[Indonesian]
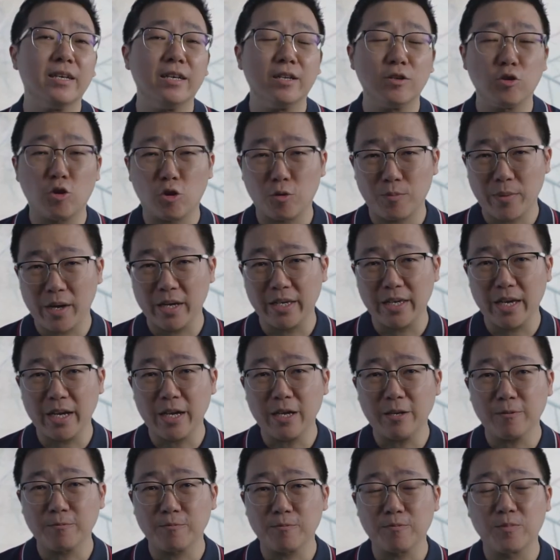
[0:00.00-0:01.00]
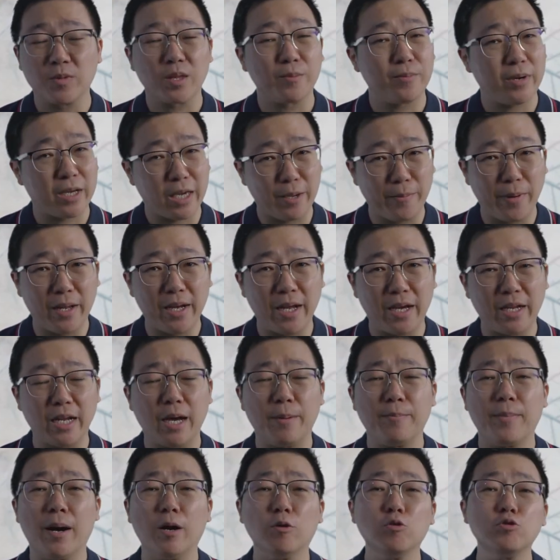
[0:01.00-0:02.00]
normanya Bagaimana?
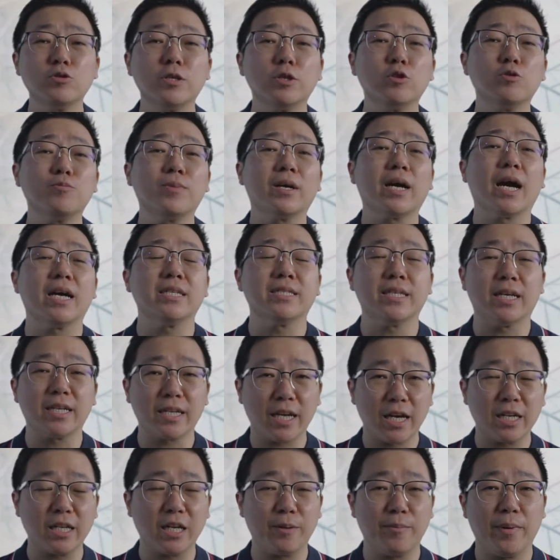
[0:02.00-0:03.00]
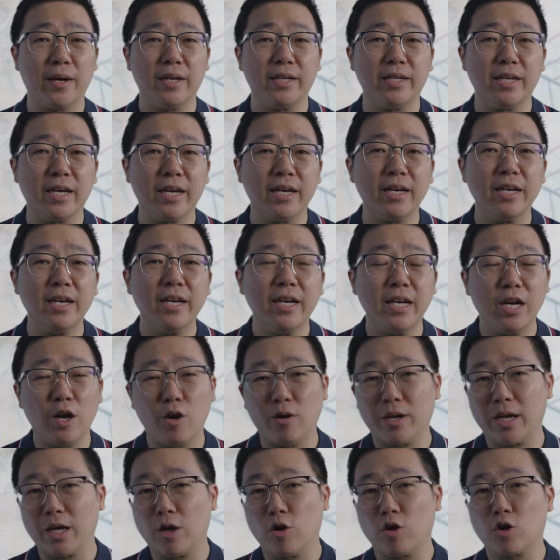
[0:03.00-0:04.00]
Nah, Paulus itu mengajarkan kepada
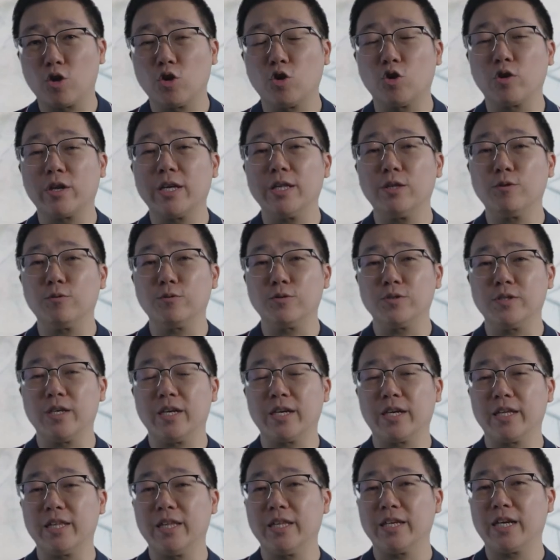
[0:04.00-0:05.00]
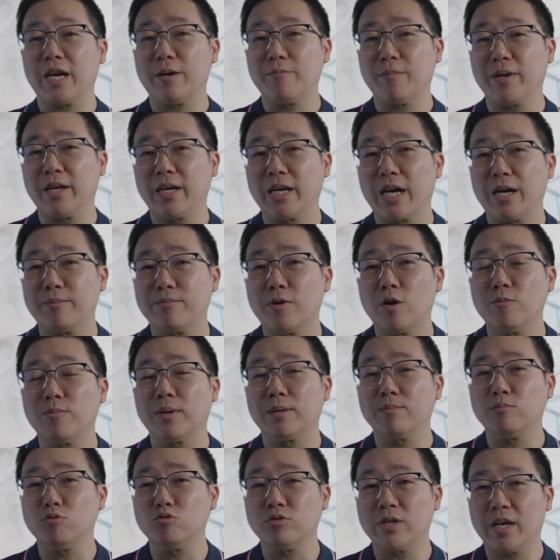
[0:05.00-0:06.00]
orang-orang Korintus ya ketika mereka mau
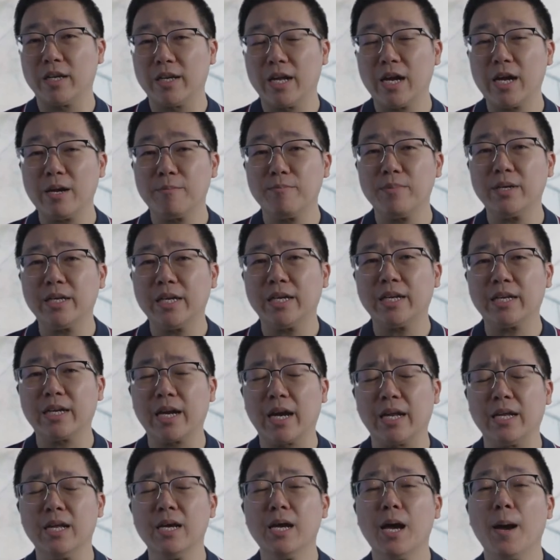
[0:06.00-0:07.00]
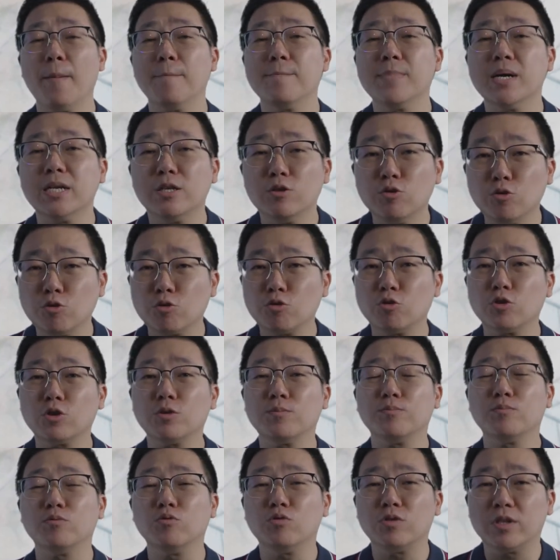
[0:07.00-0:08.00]
berbusana, pikirkan menurut
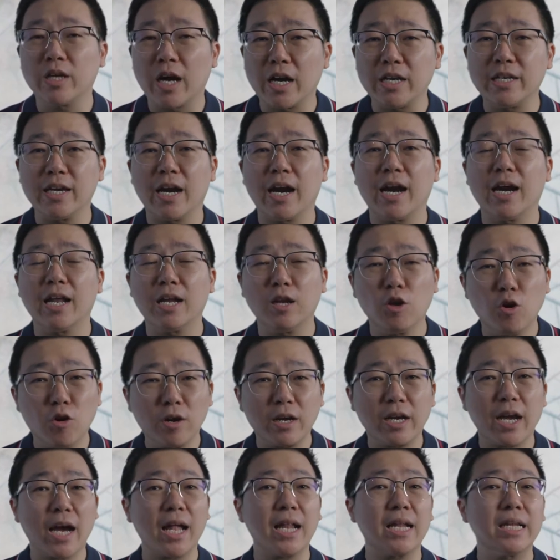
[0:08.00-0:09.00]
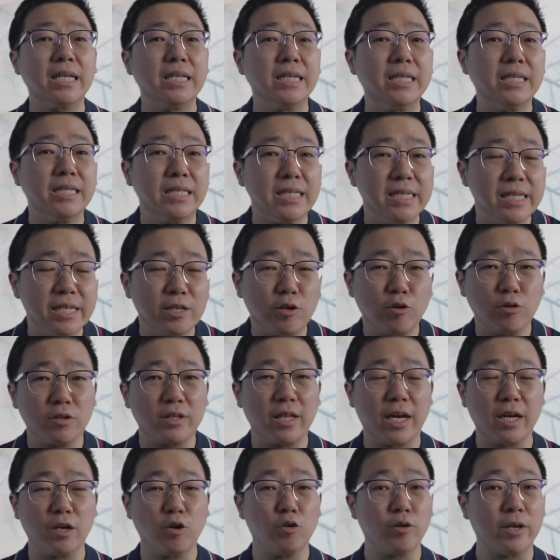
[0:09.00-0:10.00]
budaya lokal di
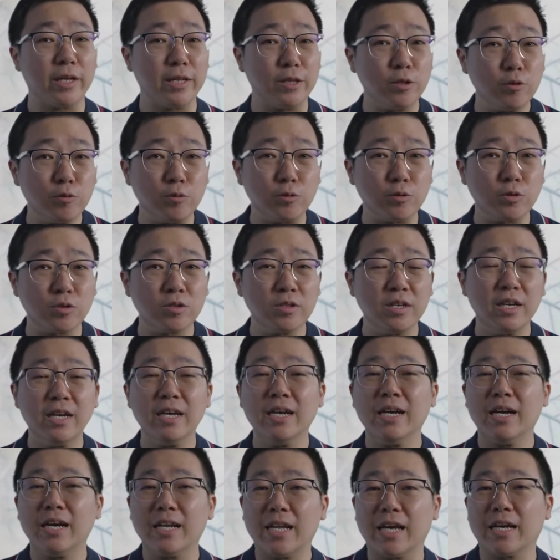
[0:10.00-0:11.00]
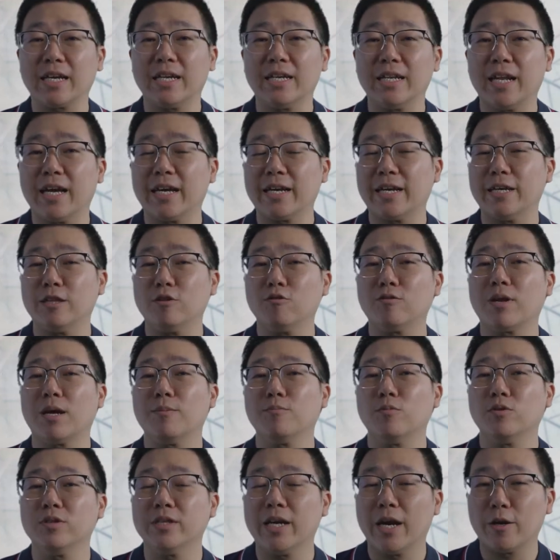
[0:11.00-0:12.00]
kota Korintus, laki-laki itu
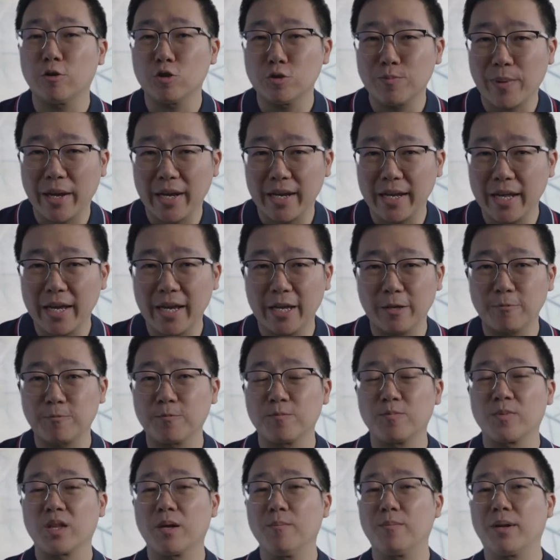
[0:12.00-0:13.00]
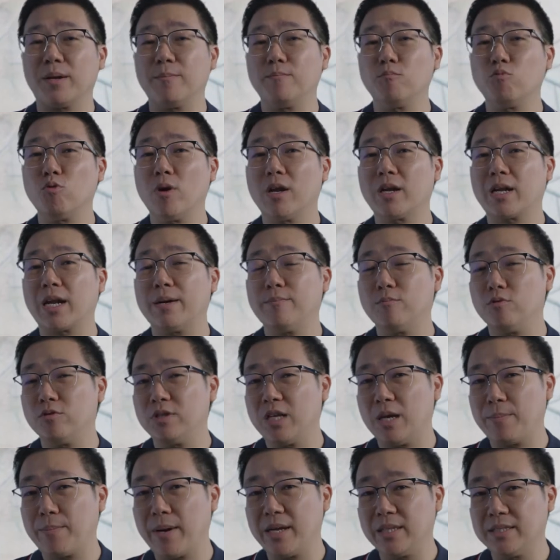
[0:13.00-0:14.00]
rambutnya harus pendek, perempuan
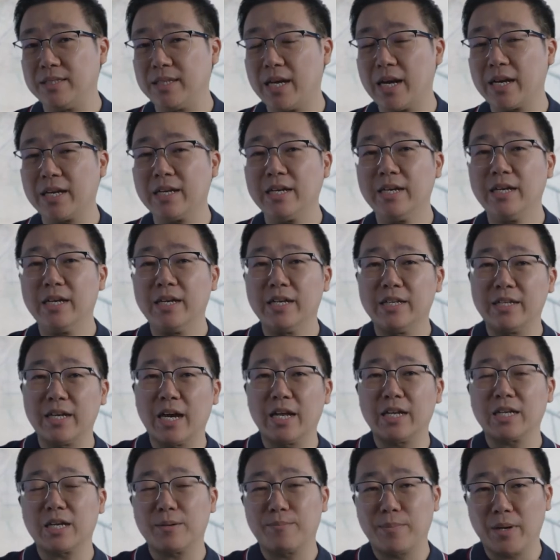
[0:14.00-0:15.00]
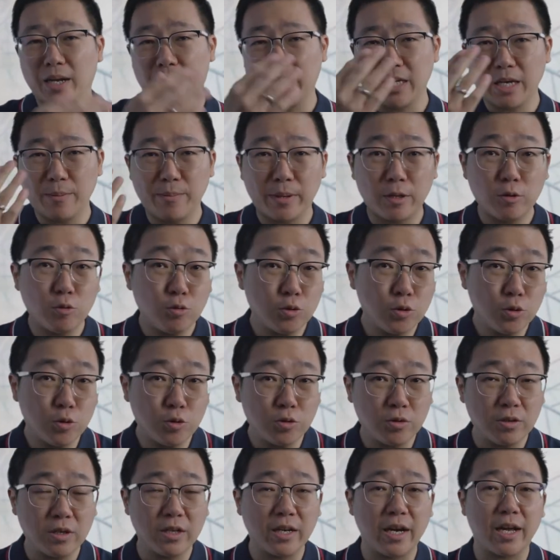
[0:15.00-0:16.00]
rambutnya panjang dan kepalanya
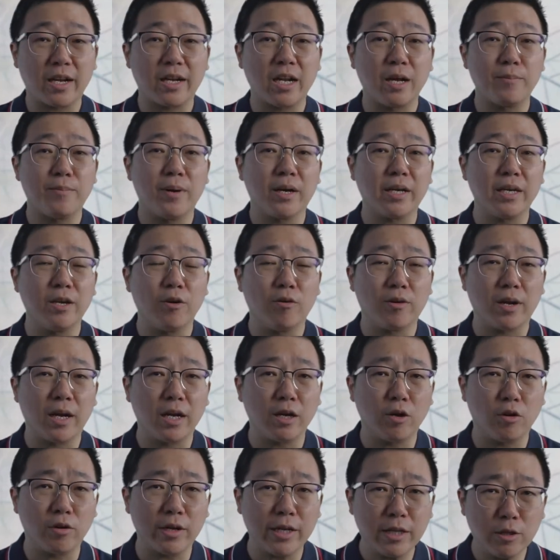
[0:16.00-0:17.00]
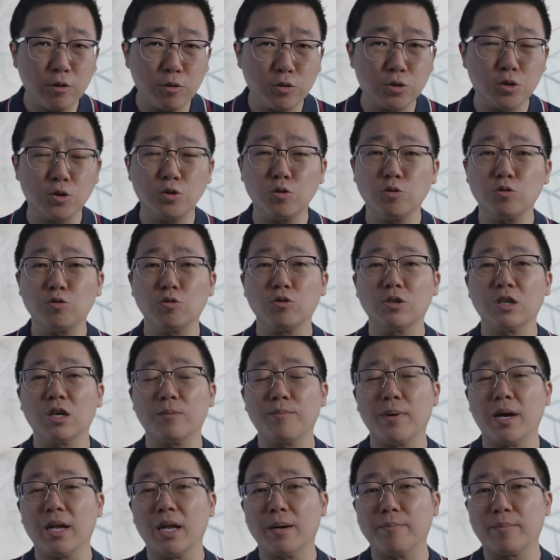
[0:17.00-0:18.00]
bertudung karena bagi orang Korintus tudung
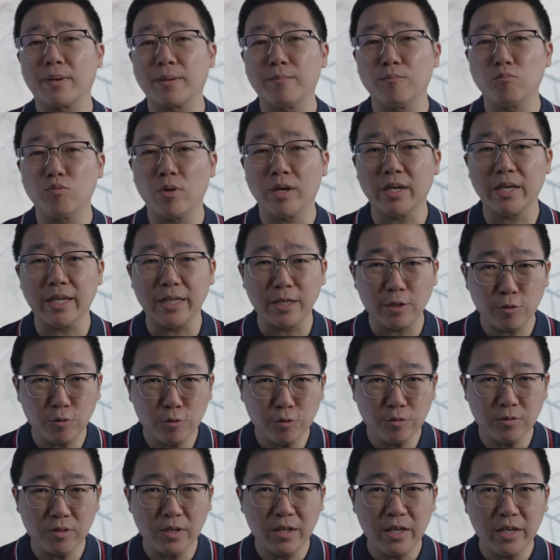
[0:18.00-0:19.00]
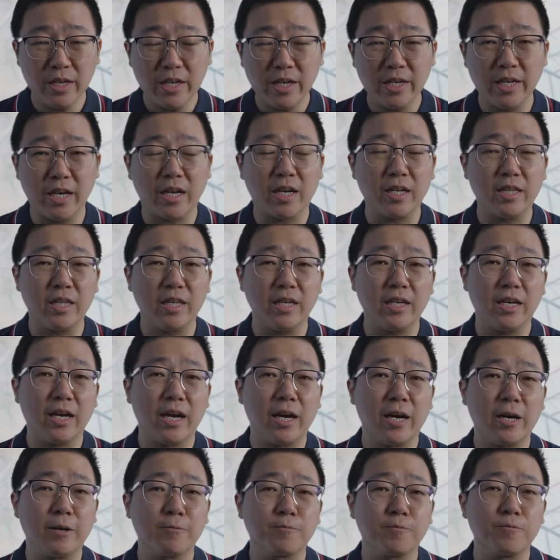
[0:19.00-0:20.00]
kepala perempuan itu ya
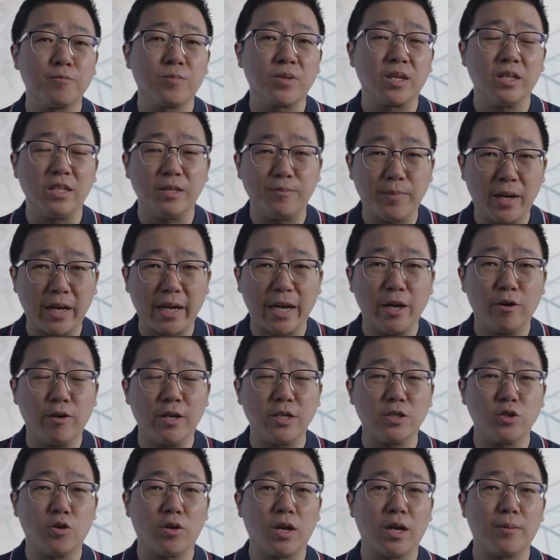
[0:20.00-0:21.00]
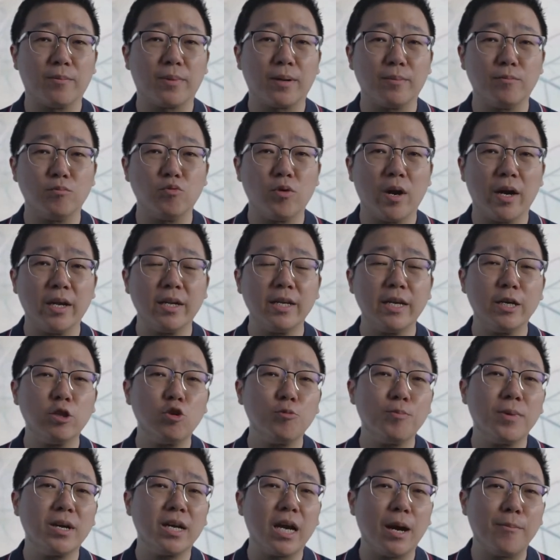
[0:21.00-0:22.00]
ketika dipakai oleh seorang perempuan
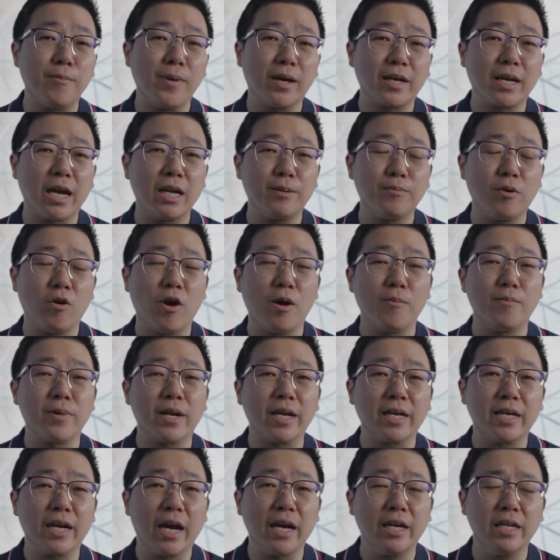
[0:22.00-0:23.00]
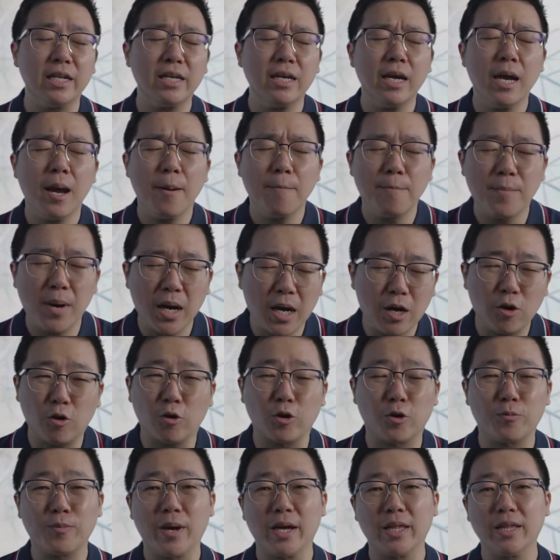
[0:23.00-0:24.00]
itu menggambarkan bahwa mereka ini
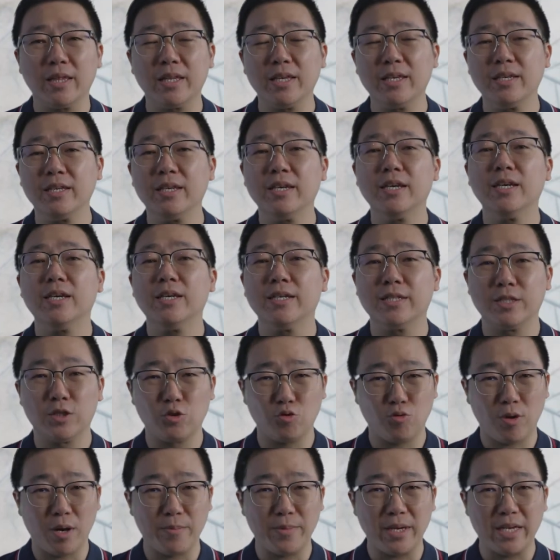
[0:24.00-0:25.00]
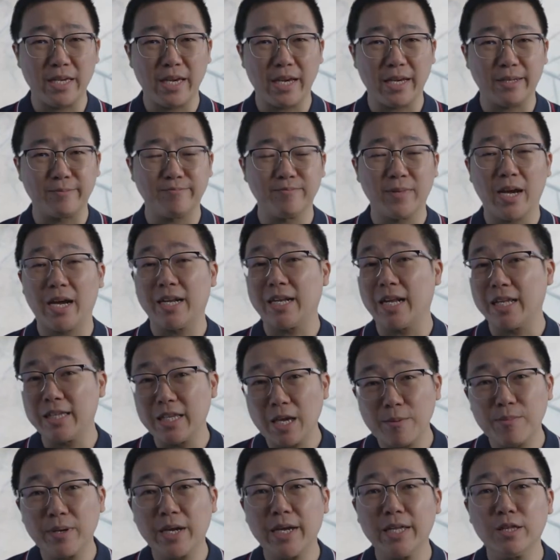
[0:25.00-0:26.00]
menghormati suaminya.
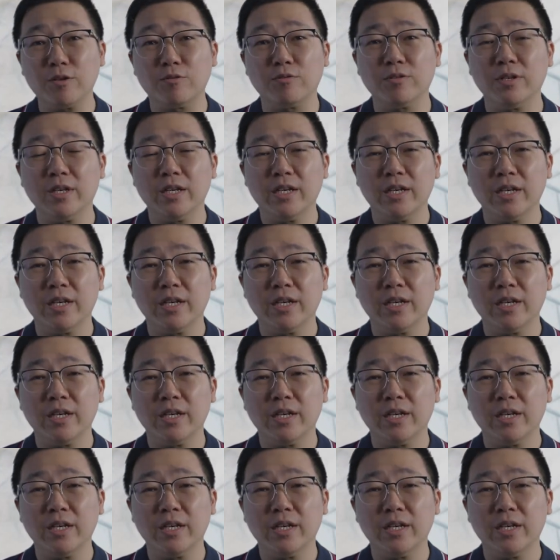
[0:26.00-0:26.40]
Adatnya begitu.